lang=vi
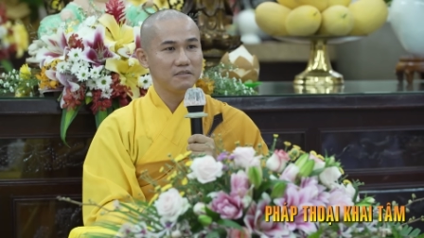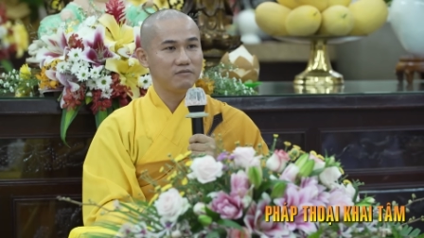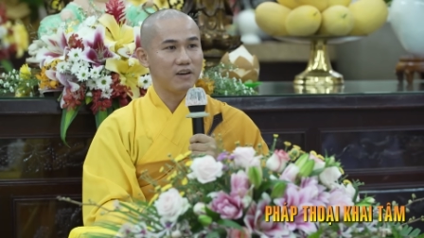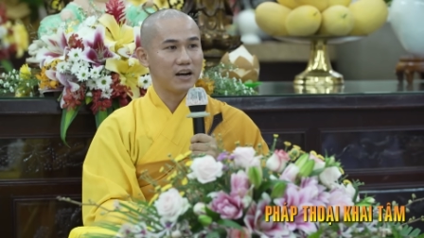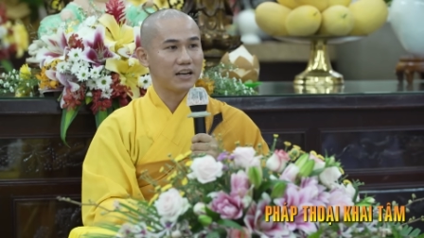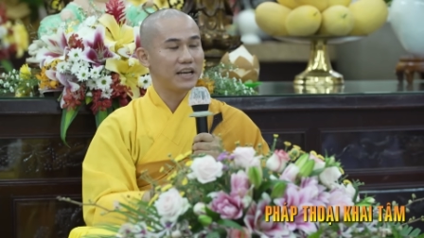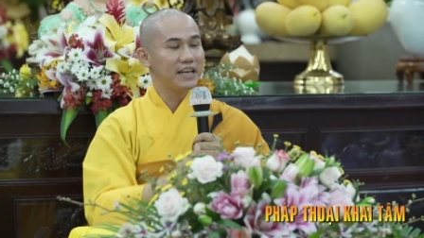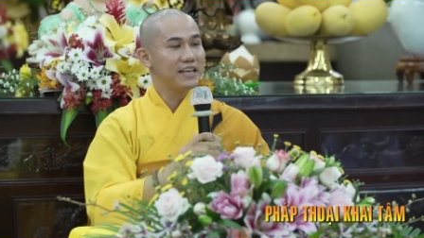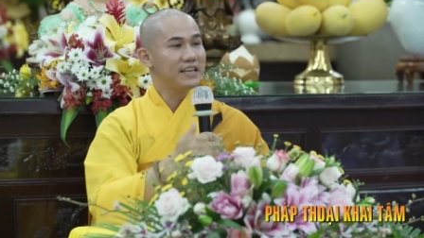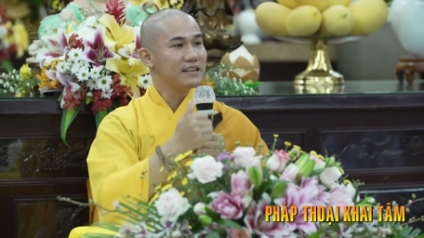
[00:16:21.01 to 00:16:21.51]

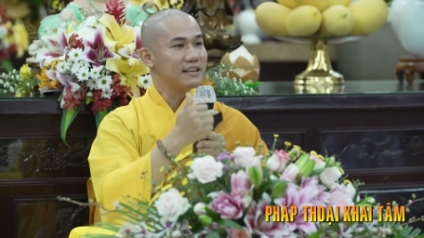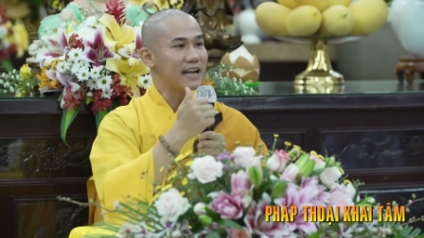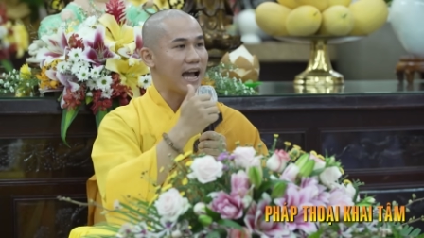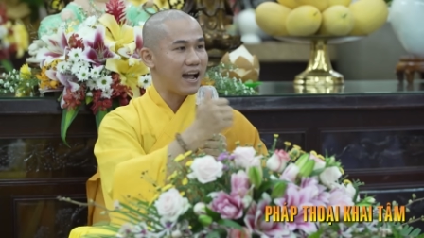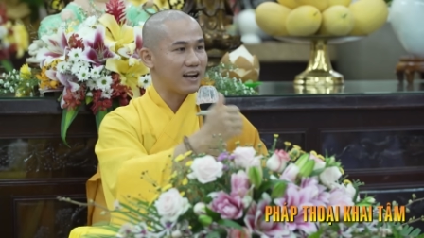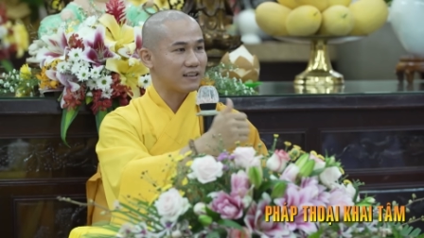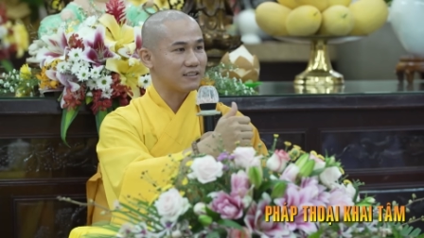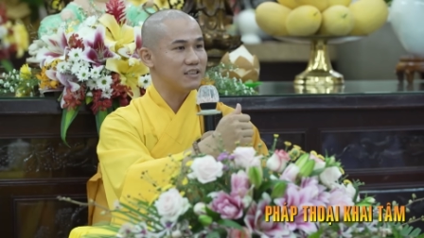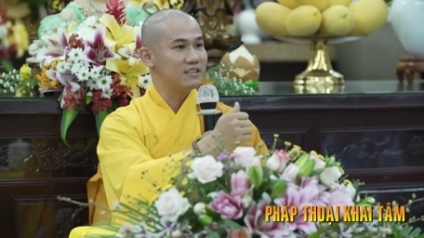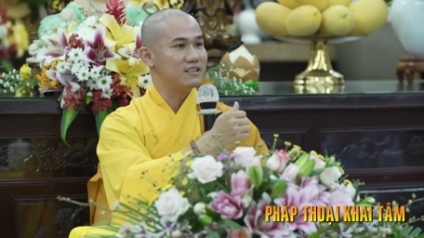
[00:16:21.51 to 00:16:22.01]
Và khi
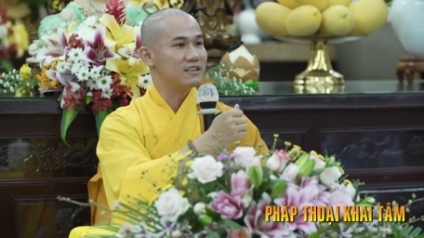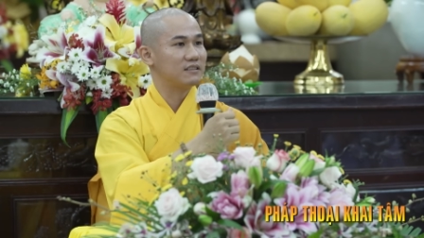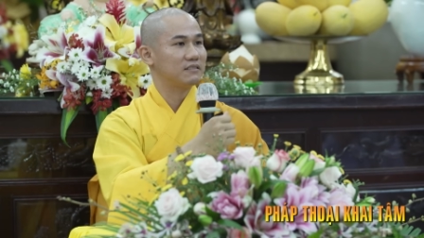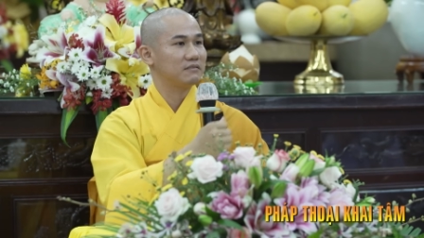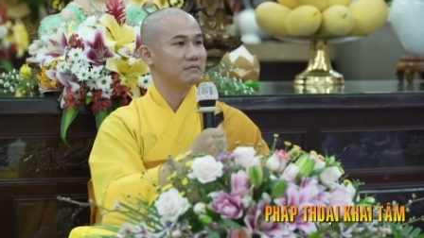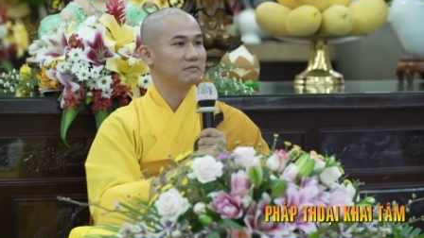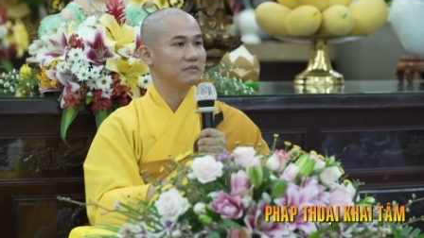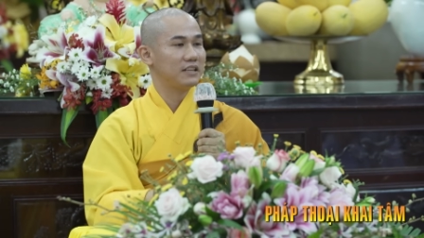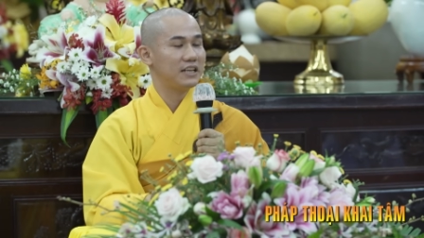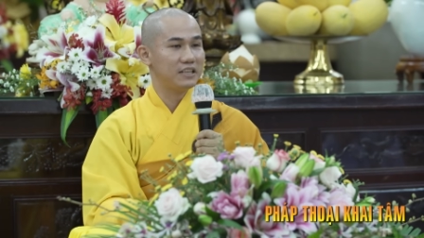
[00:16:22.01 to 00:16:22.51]
đạt được
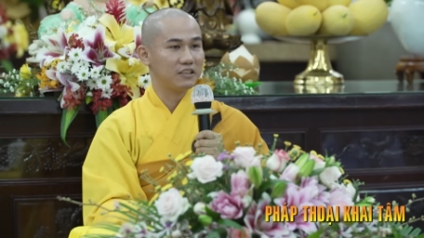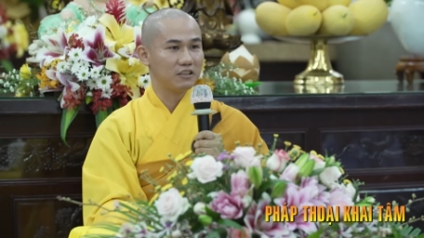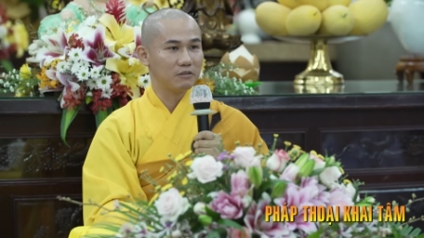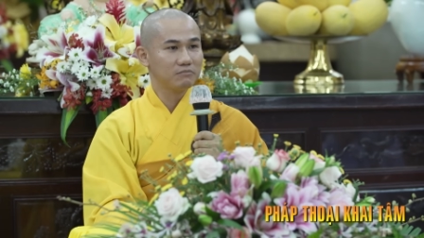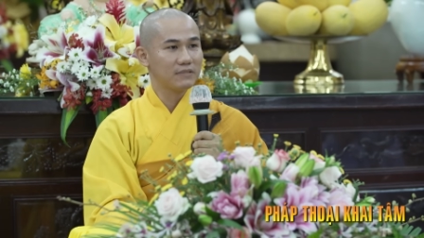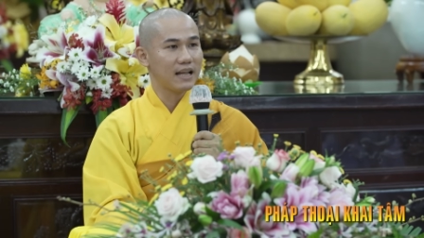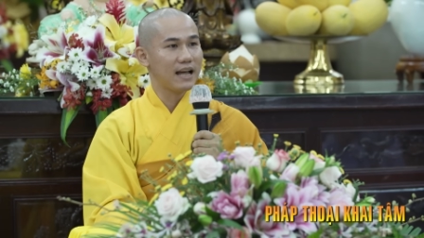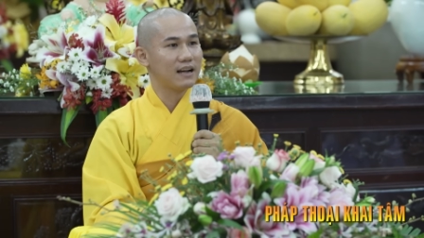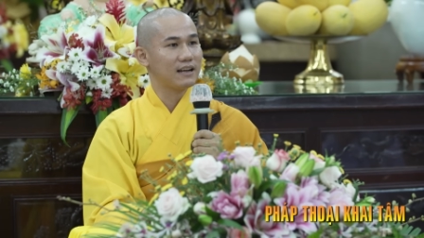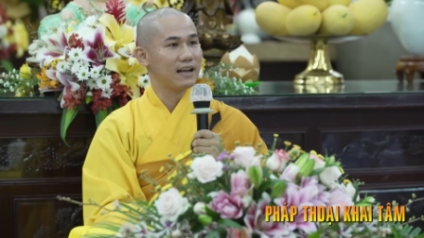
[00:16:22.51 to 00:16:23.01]
thì
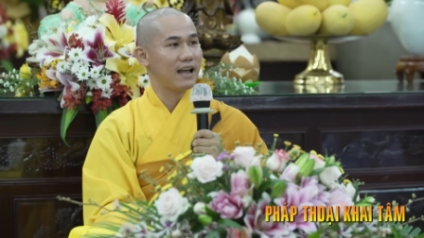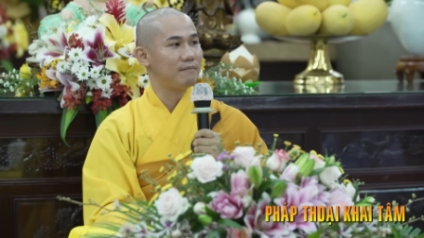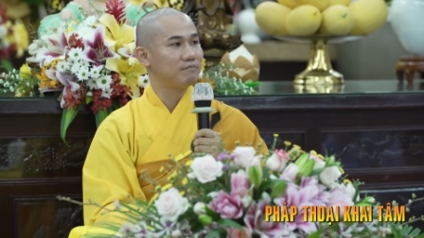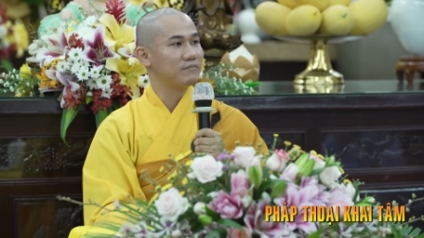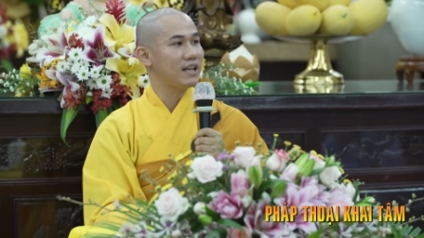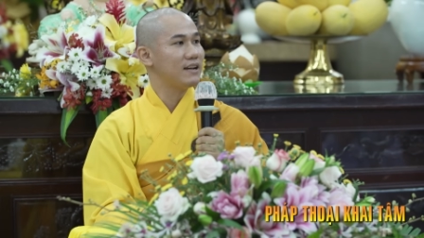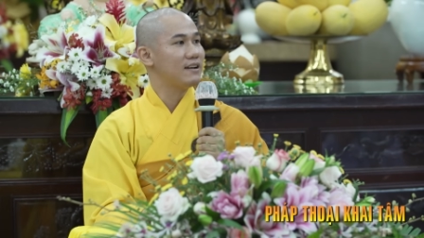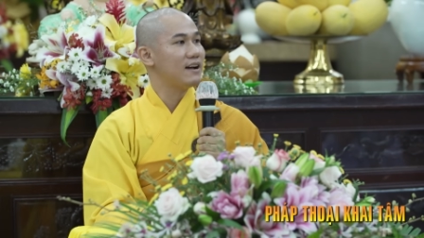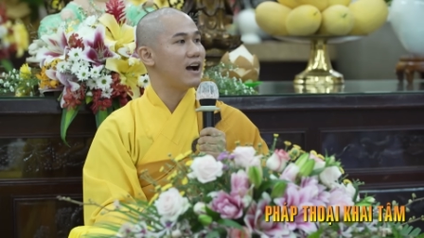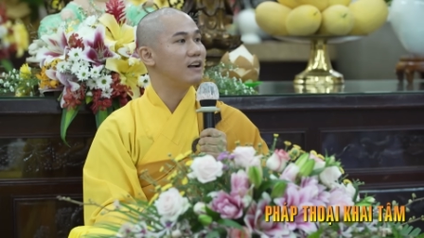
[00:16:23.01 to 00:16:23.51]
chúng ta
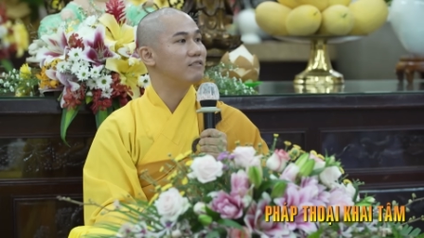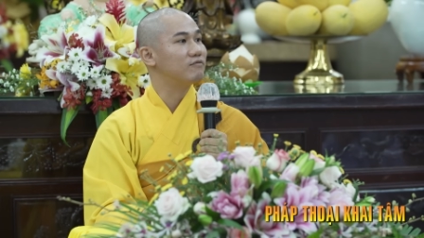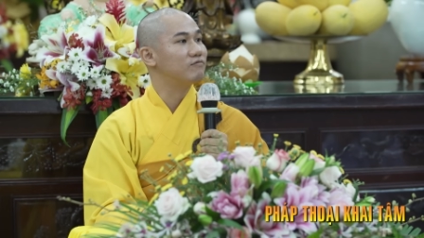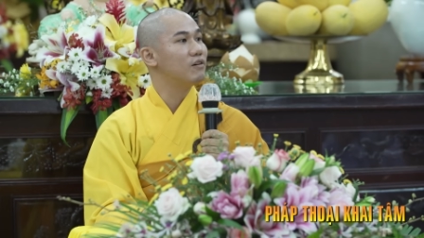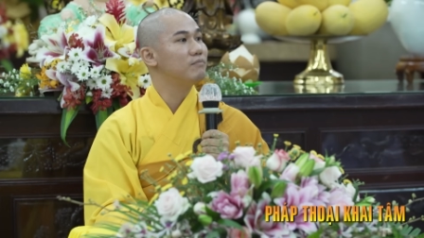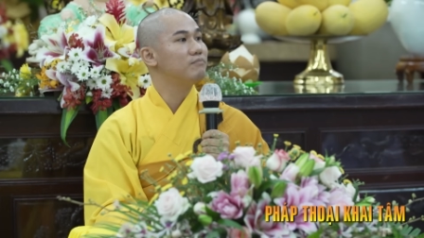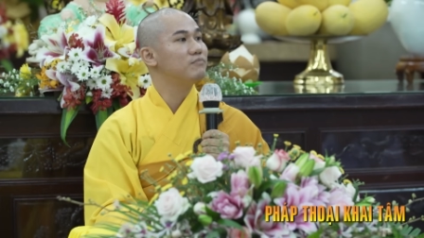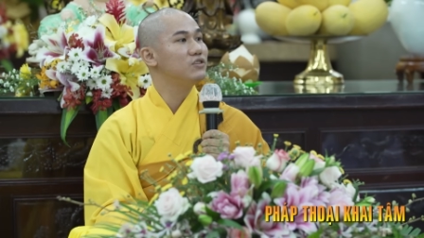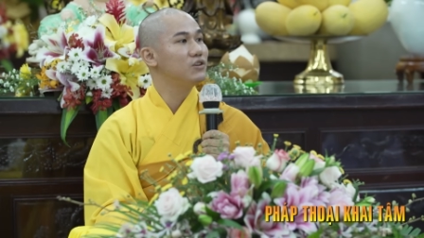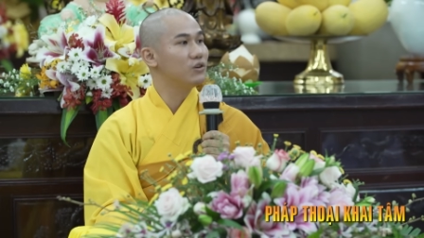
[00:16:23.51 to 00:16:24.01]
cảm thấy hạnh
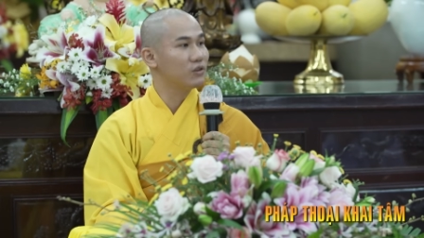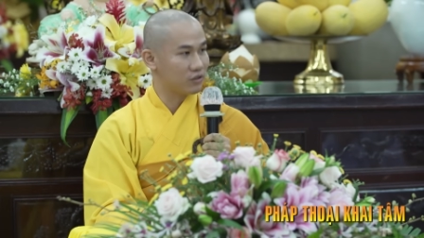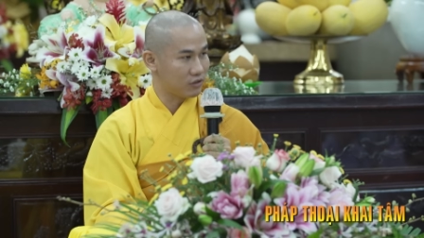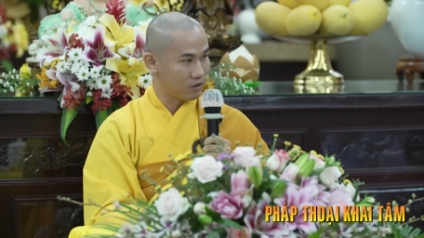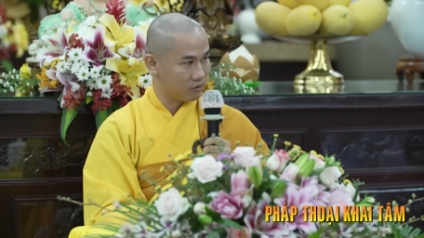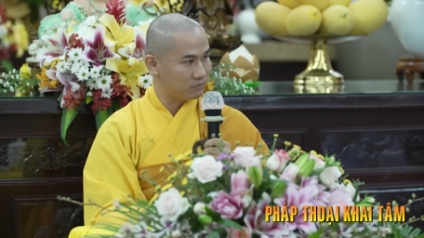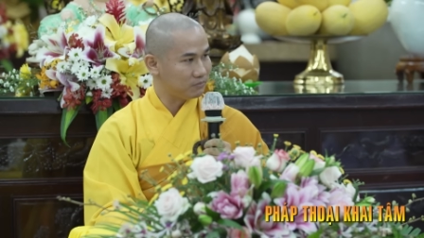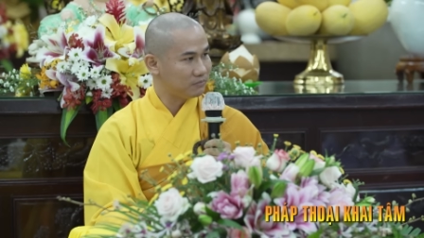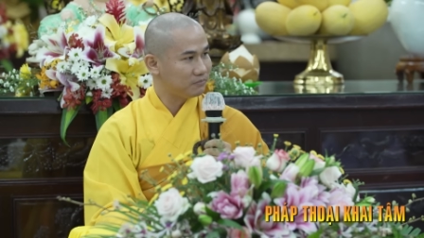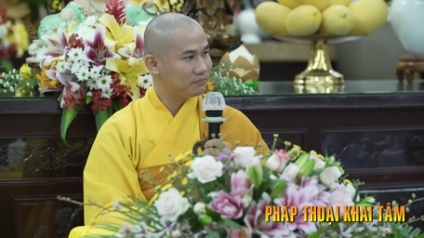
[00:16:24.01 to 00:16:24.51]
phúc vô
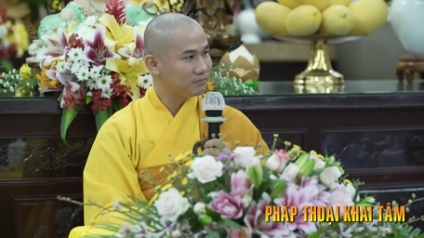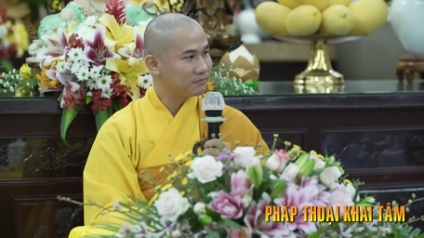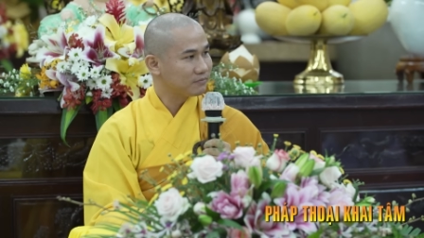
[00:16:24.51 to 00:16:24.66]
cùng.